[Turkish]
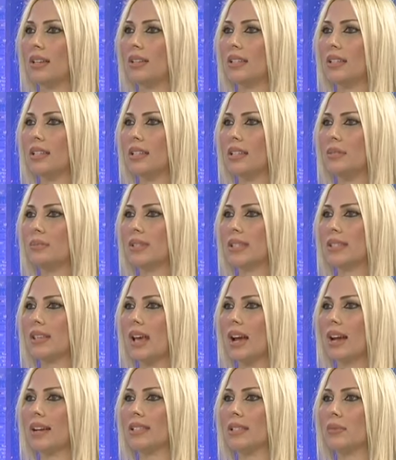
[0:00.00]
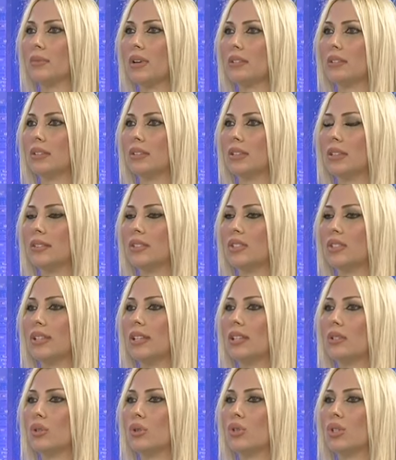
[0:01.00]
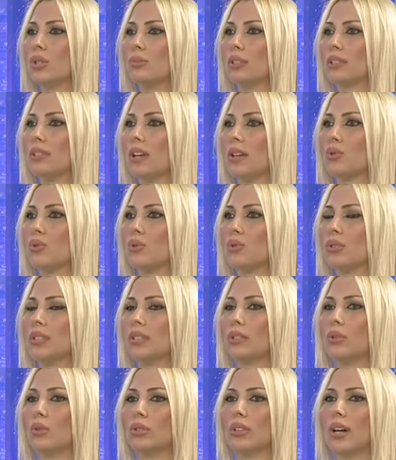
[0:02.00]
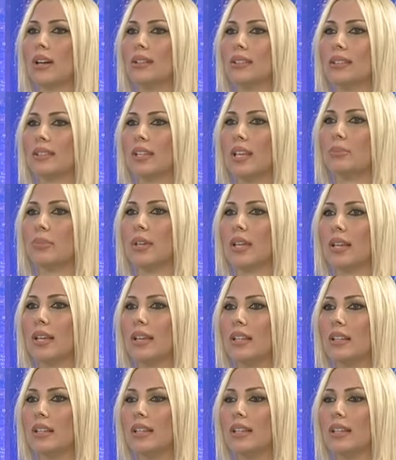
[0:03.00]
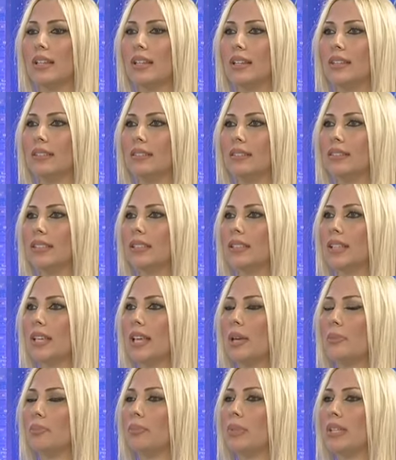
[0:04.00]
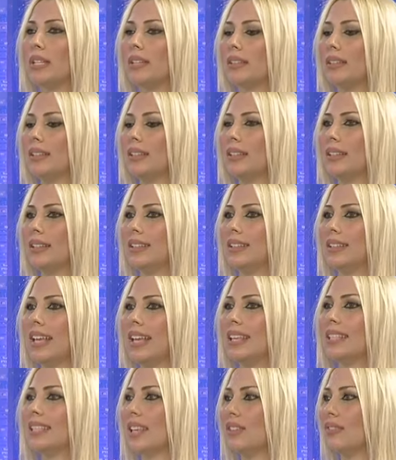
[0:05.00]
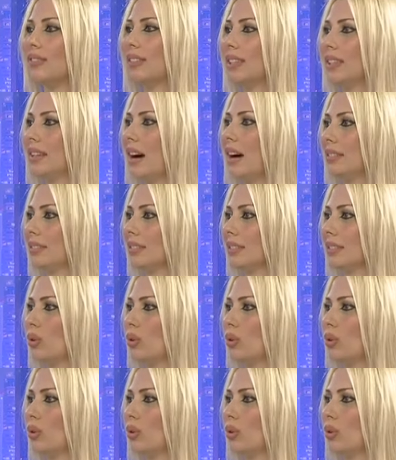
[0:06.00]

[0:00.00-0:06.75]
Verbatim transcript: E, biz her zaman e, işte Hiroşima'dan sonraki olayları hep e, hep bir e, esefle andık o